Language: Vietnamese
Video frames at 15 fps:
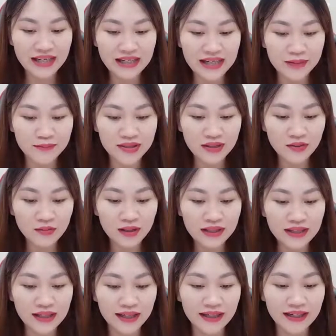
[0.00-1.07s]
đem chiếc đũa
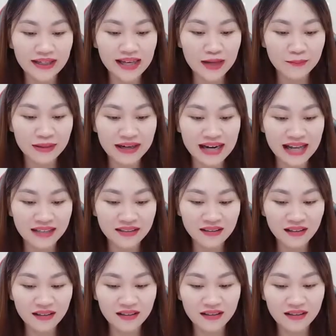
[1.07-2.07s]
tiến đến camera trước.